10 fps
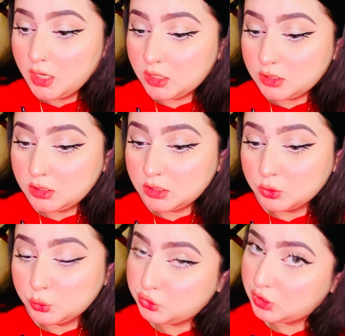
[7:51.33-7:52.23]
एंड
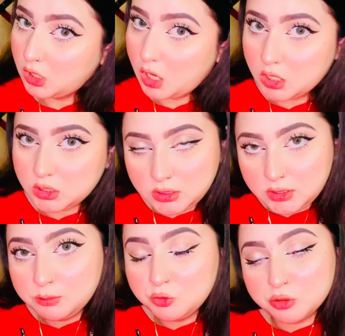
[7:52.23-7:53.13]
उतना
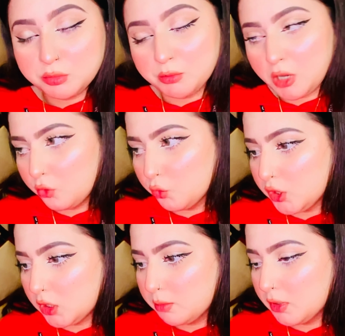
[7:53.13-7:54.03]
ही मुझे बीमार
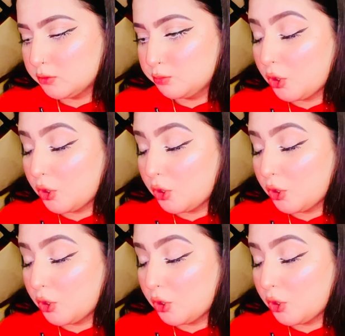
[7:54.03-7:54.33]
होने के बाद